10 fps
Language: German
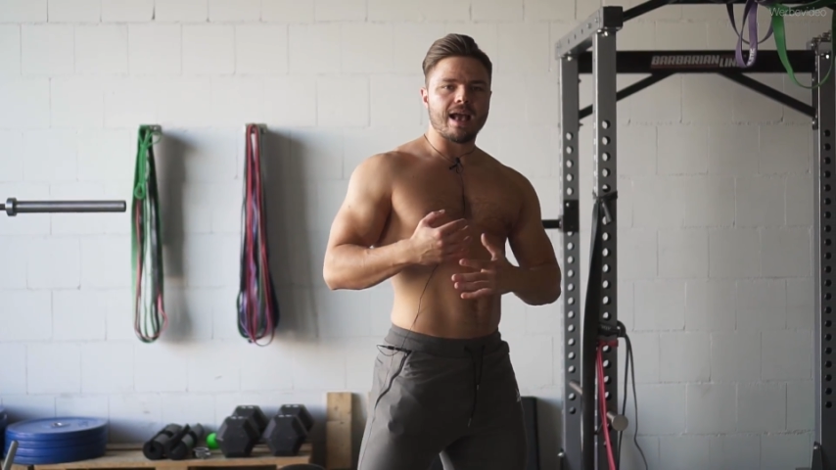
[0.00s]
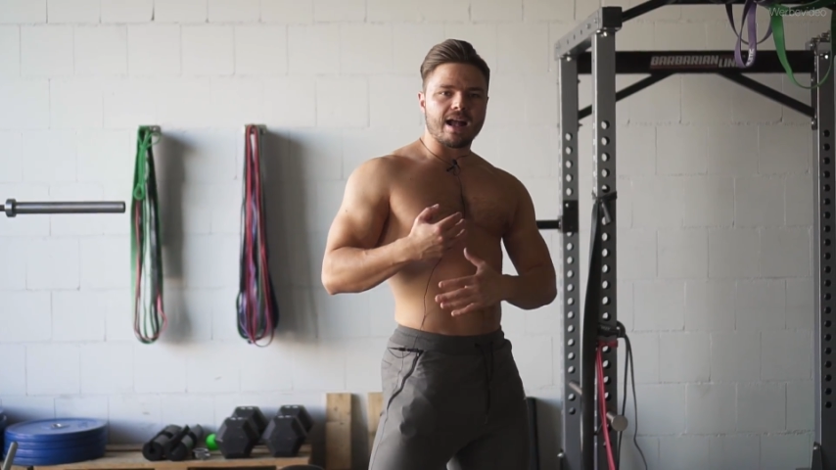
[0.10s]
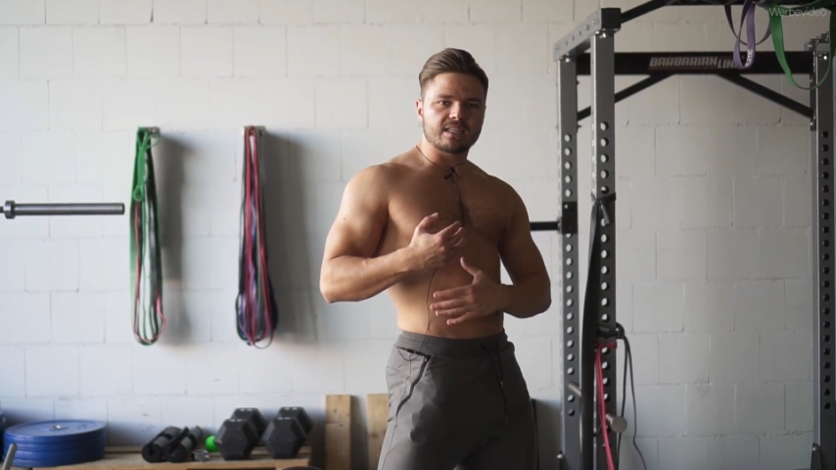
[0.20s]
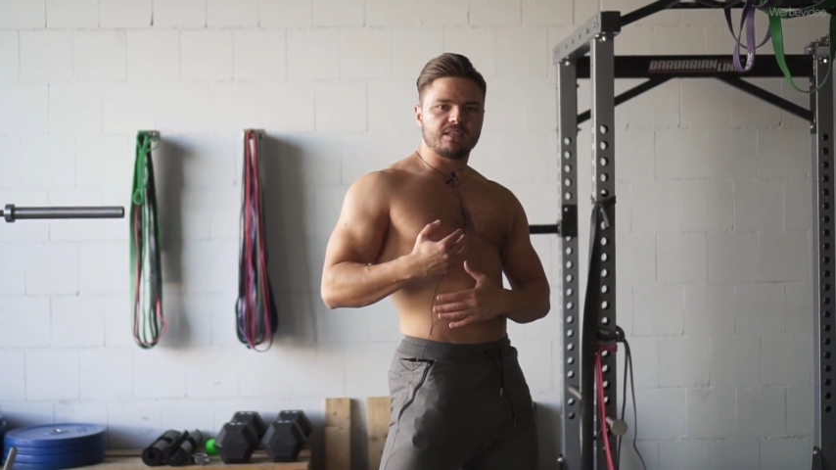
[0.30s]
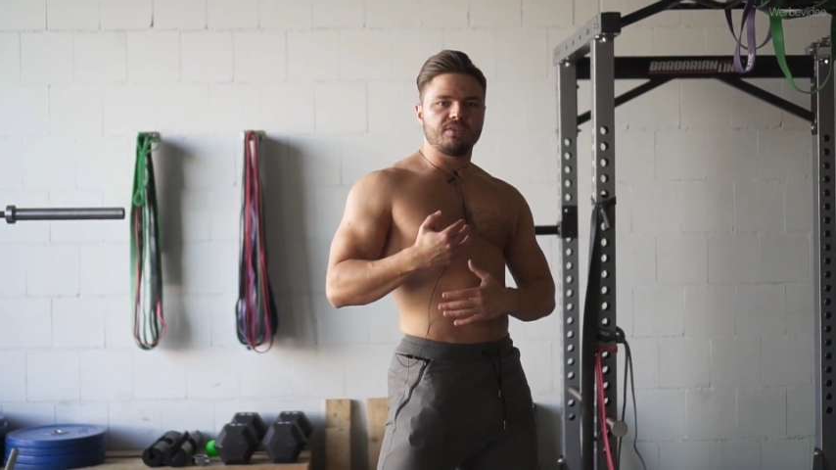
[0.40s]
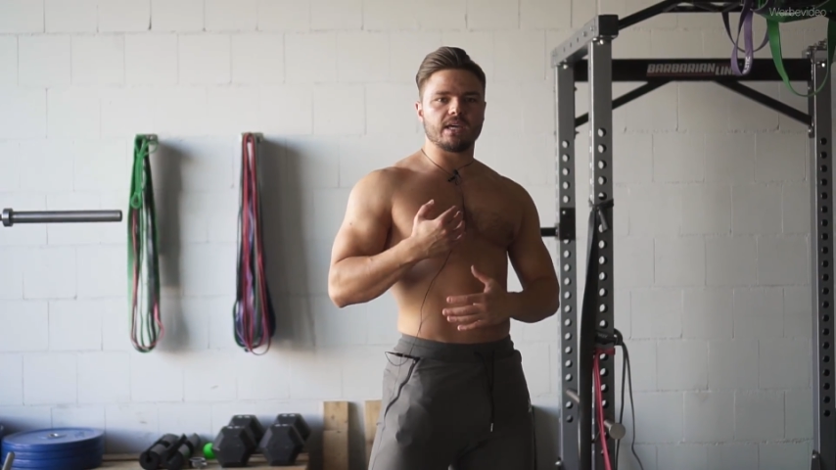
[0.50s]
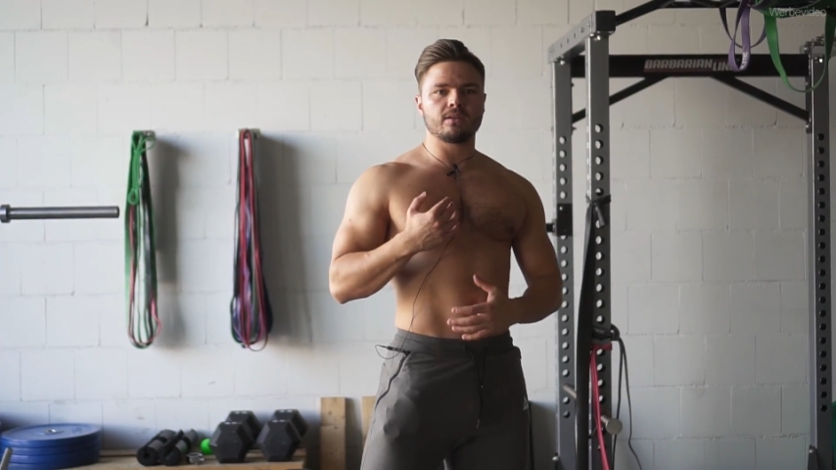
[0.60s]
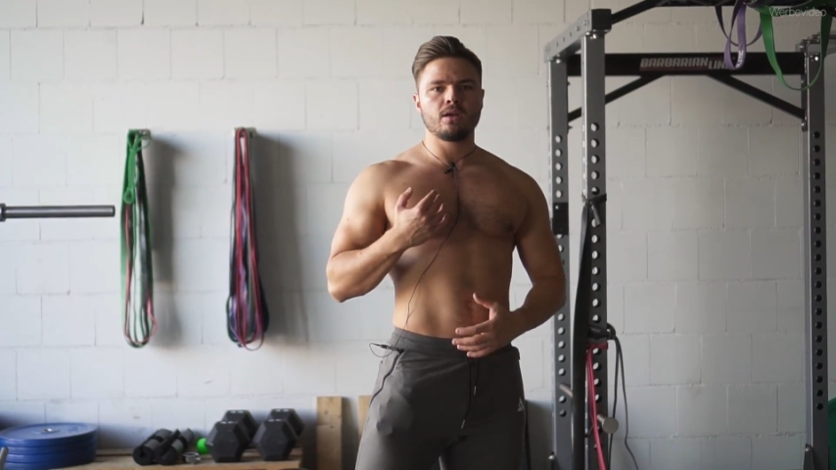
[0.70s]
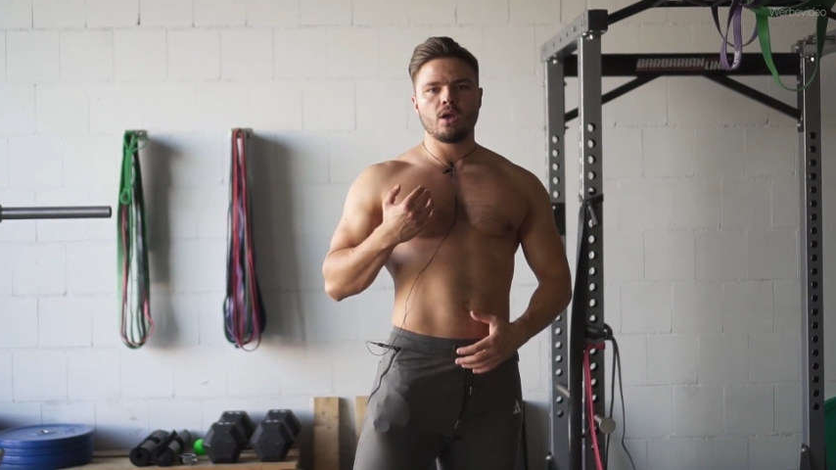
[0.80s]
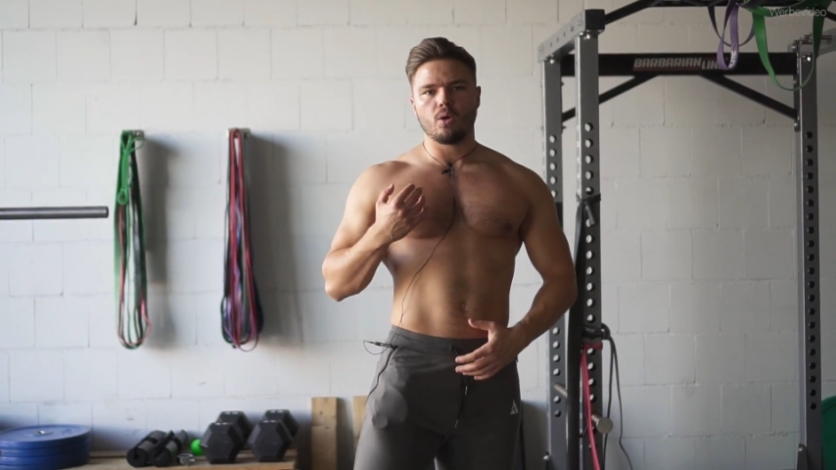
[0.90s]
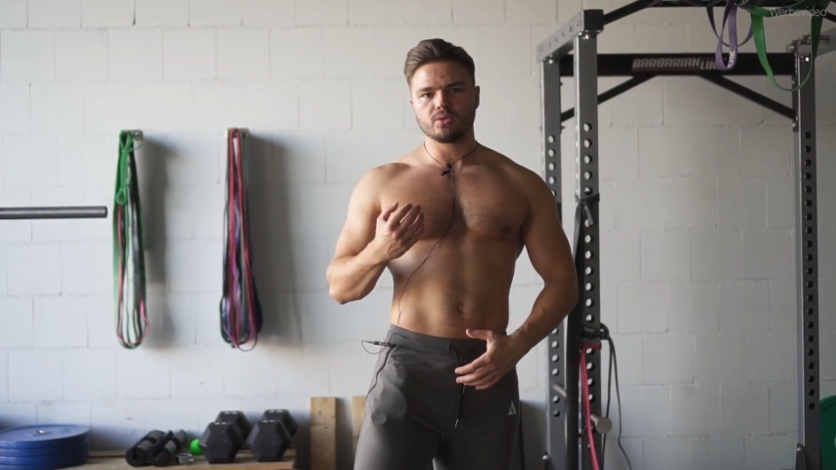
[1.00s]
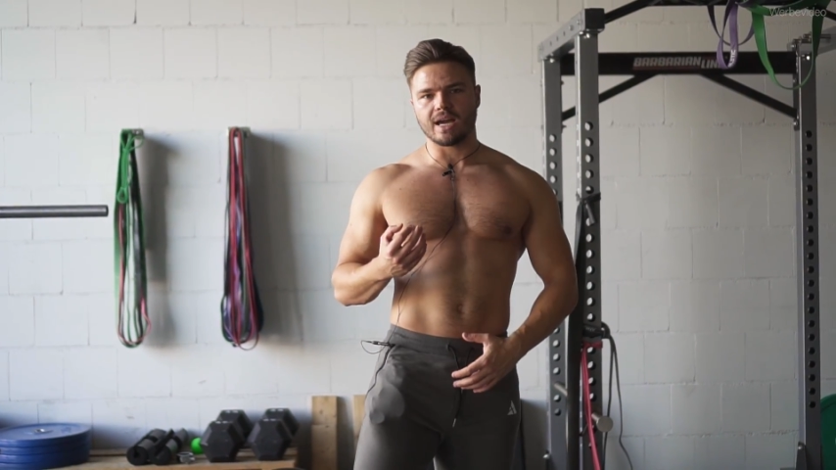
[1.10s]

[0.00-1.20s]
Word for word: aktivieren und